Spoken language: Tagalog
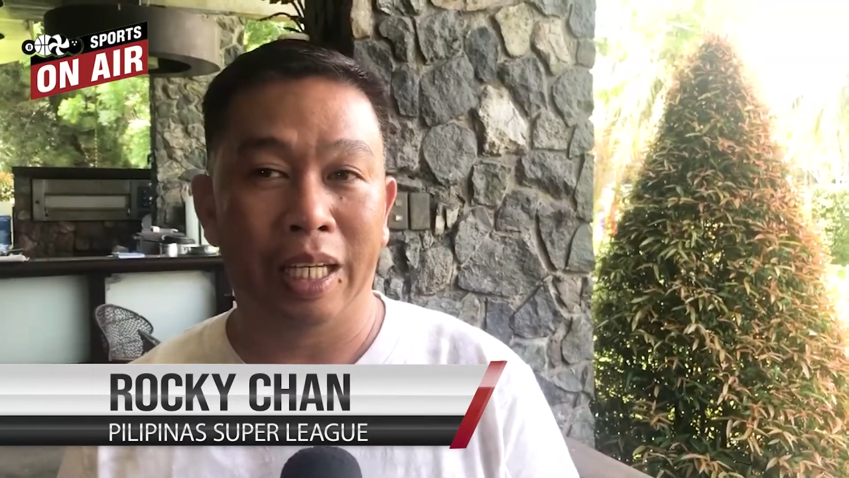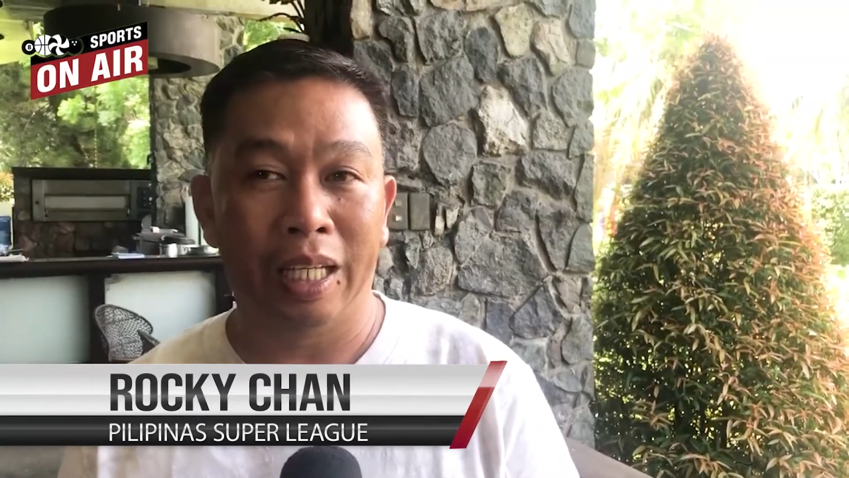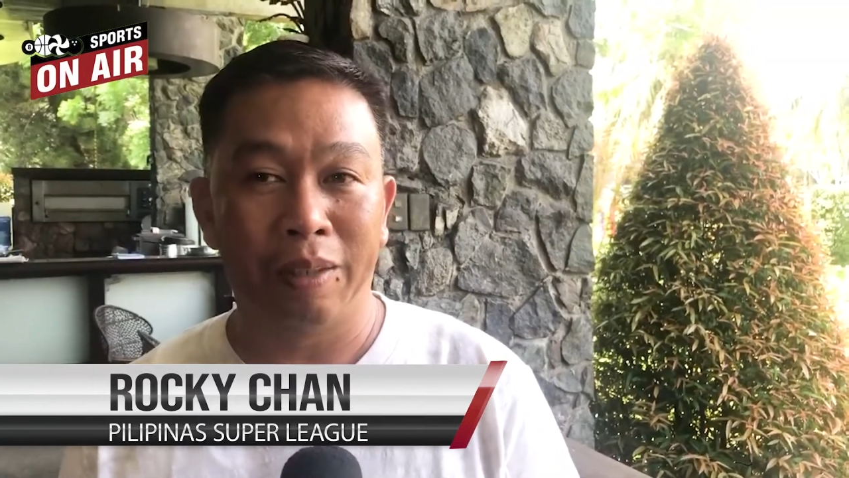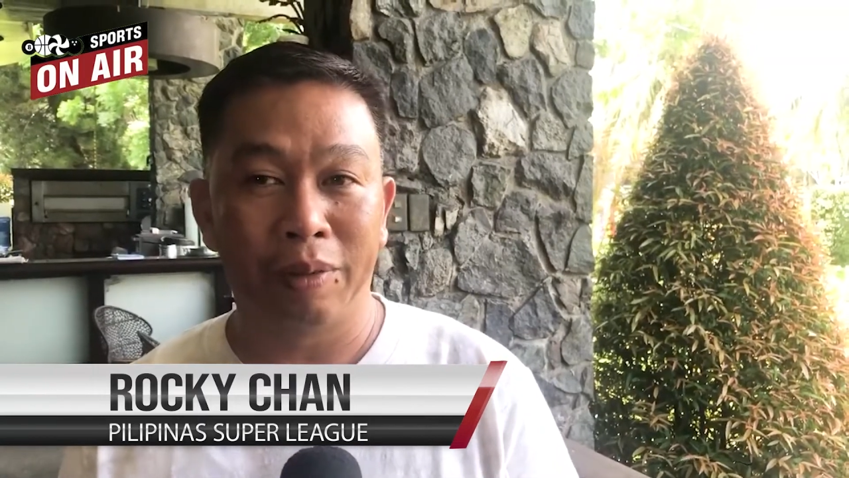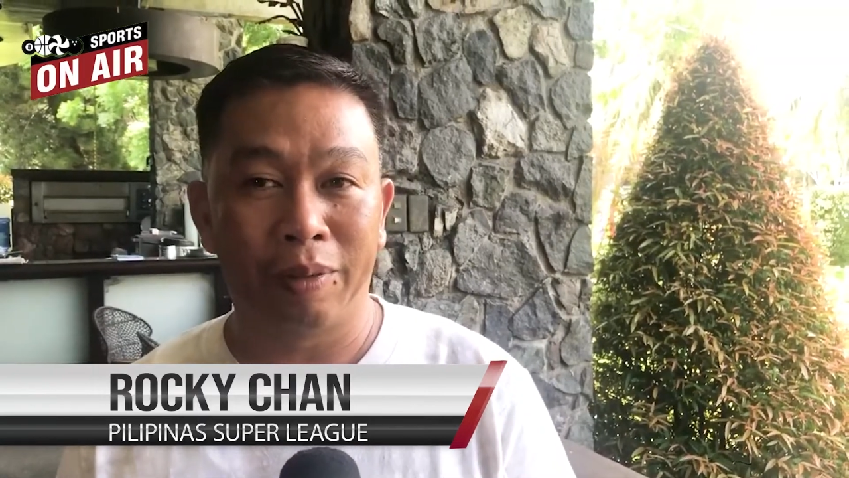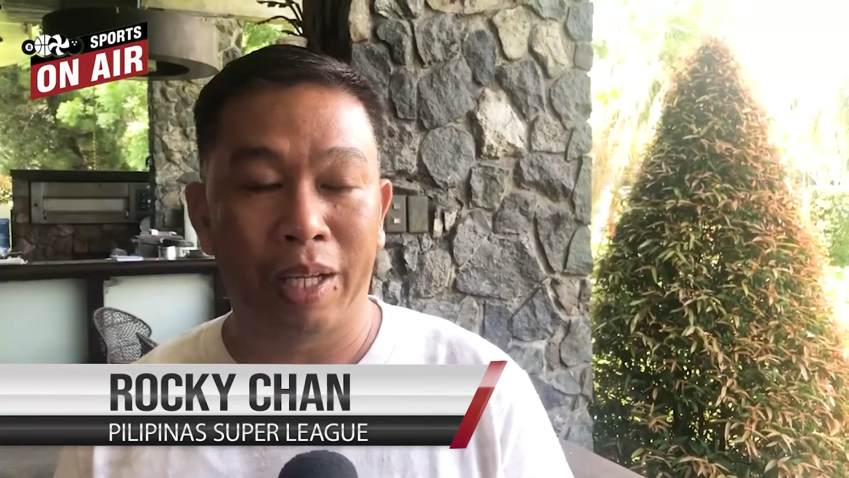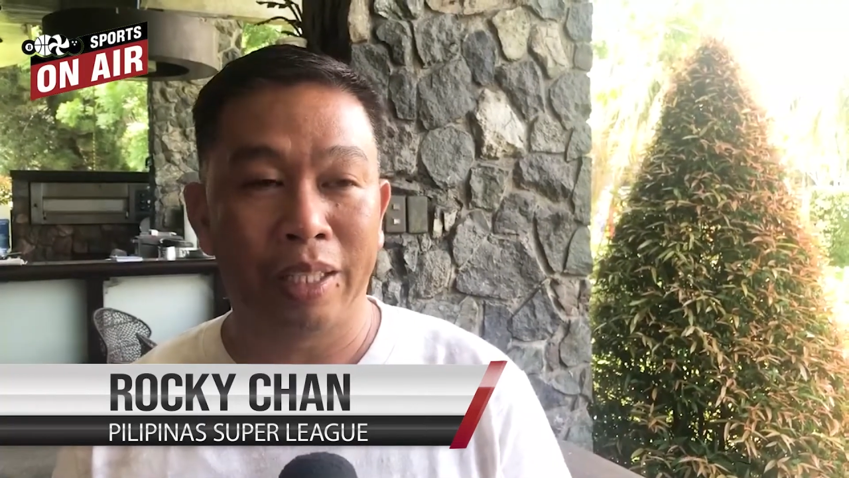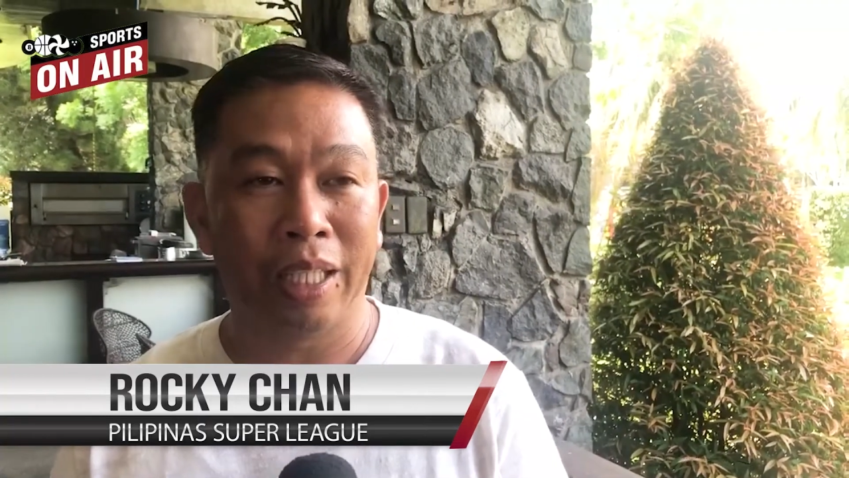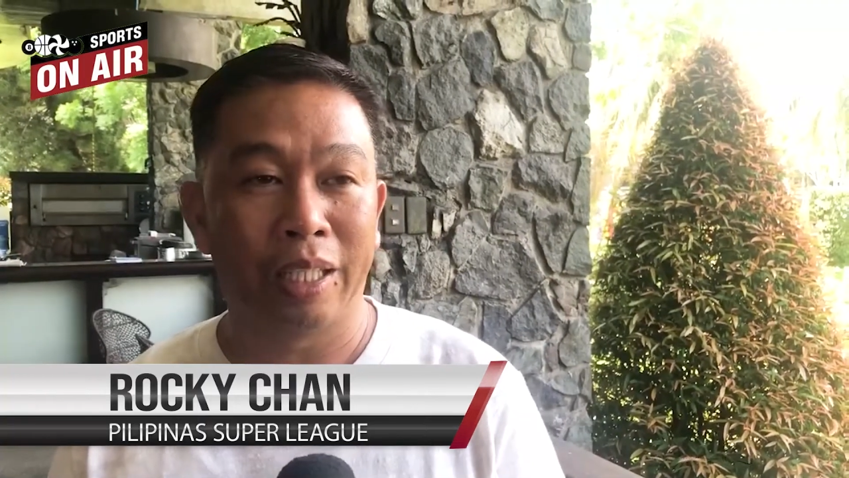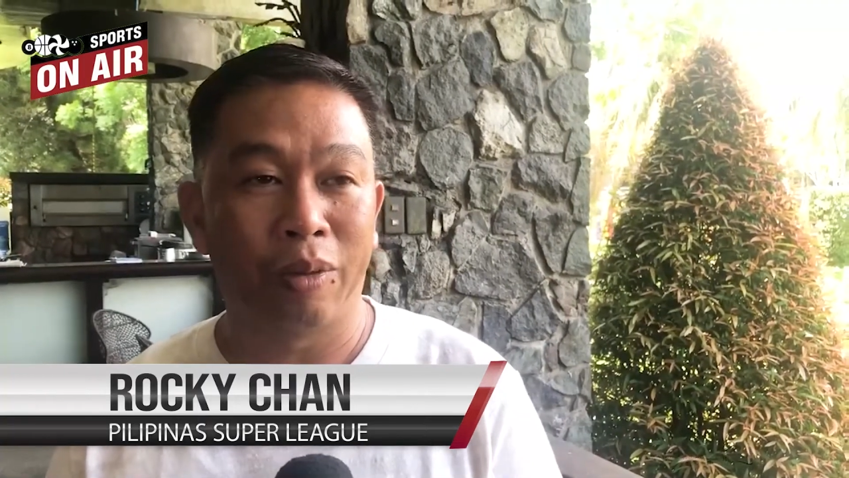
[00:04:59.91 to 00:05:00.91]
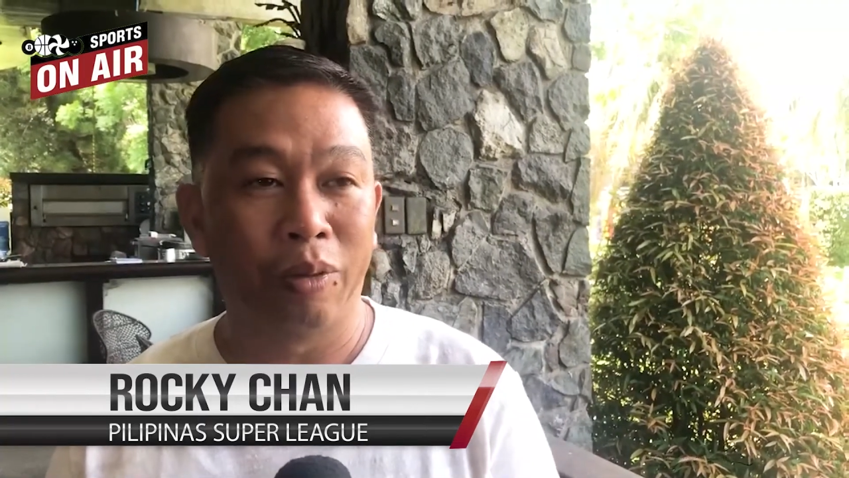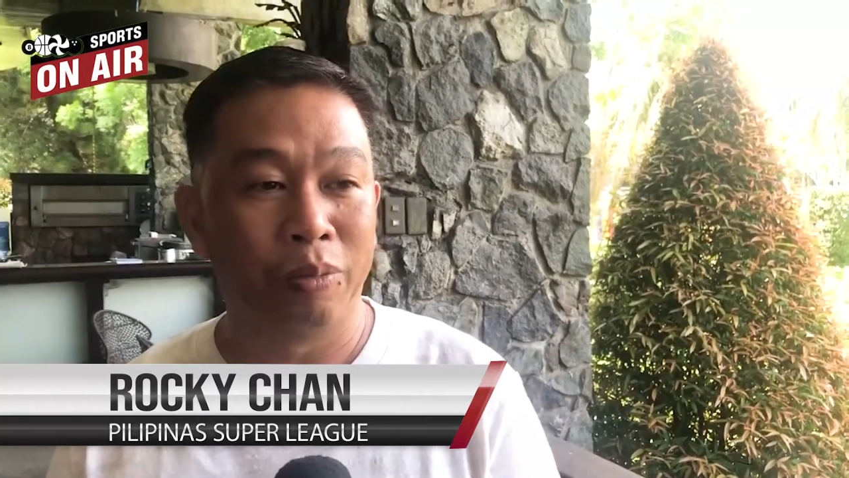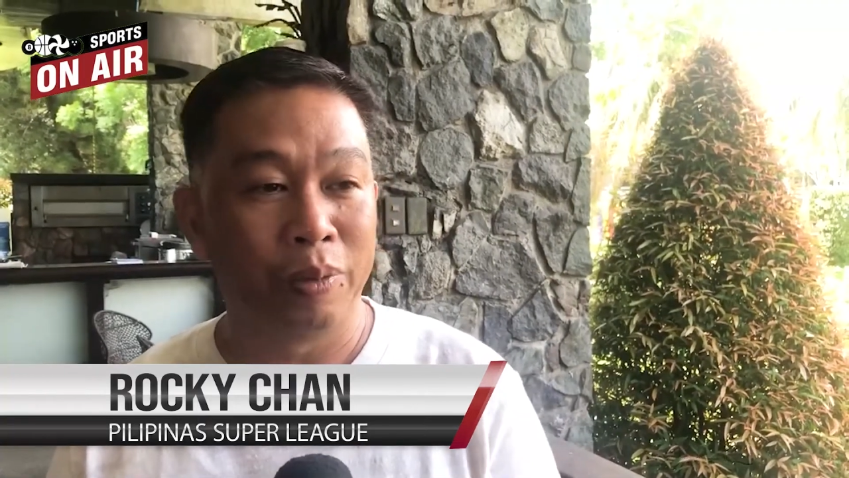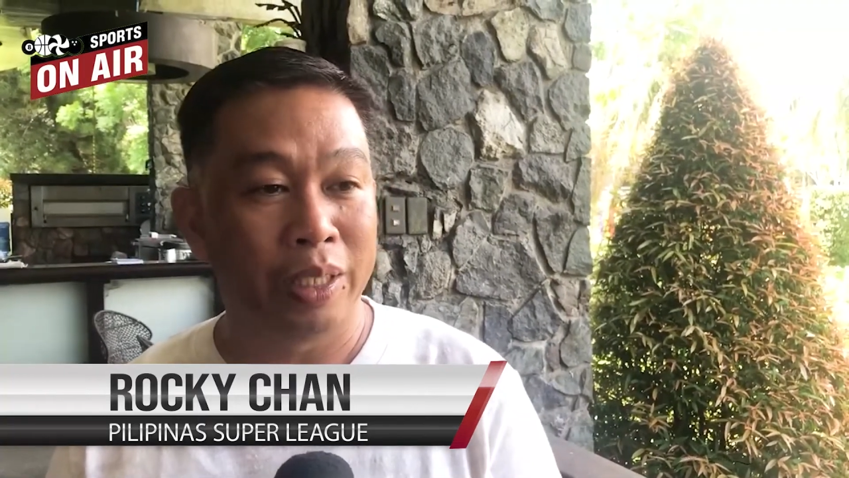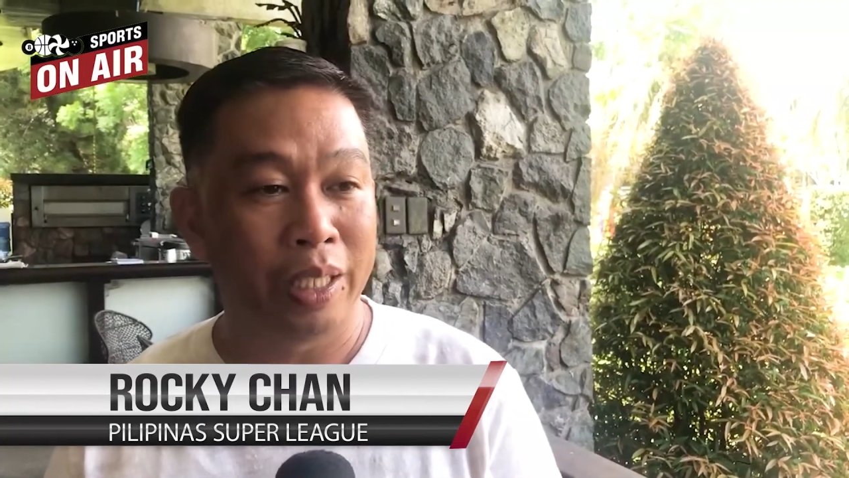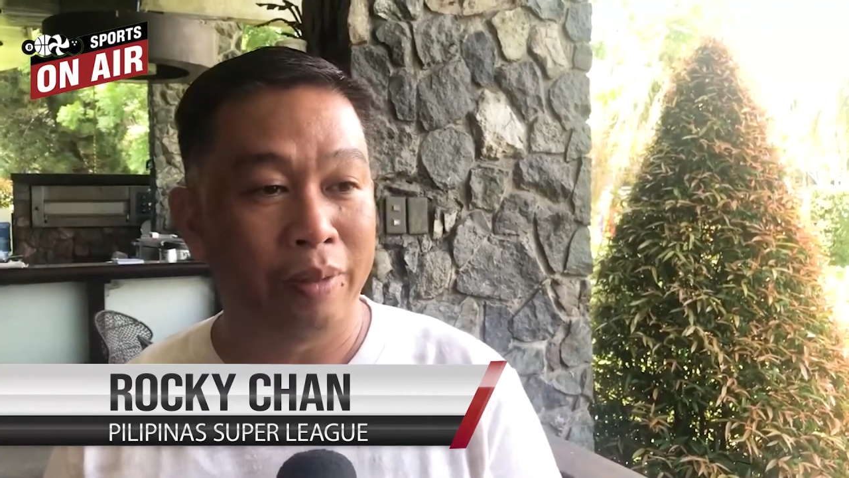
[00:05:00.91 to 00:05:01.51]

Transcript: alam na natin nag-uumpisa